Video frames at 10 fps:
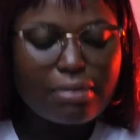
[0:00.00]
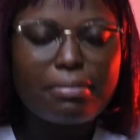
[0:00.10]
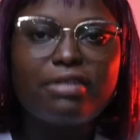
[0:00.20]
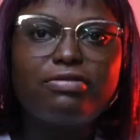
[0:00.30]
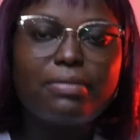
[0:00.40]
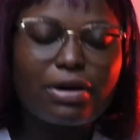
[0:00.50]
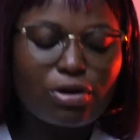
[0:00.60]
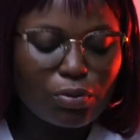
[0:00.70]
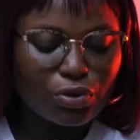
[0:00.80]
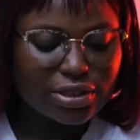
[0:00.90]
Ma femme a
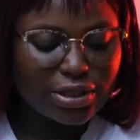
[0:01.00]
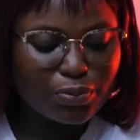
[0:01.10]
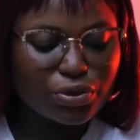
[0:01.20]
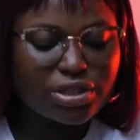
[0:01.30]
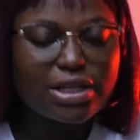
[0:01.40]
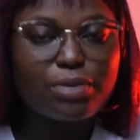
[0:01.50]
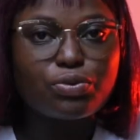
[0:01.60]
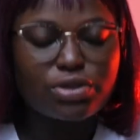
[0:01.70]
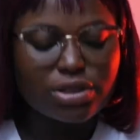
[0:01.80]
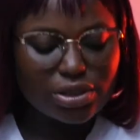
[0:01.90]
commencé petit à
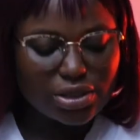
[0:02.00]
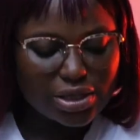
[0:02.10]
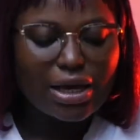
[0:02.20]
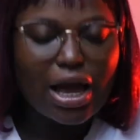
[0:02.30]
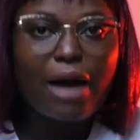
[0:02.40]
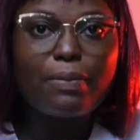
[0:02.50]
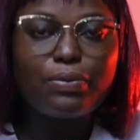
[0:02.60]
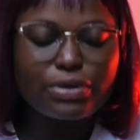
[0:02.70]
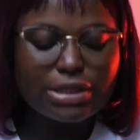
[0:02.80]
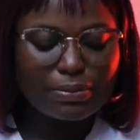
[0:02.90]
petit à
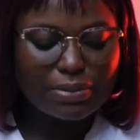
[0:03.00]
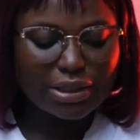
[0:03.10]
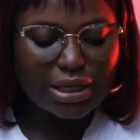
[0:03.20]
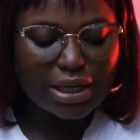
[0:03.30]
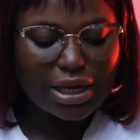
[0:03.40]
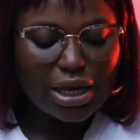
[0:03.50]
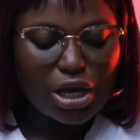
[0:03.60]
plus s'impliquer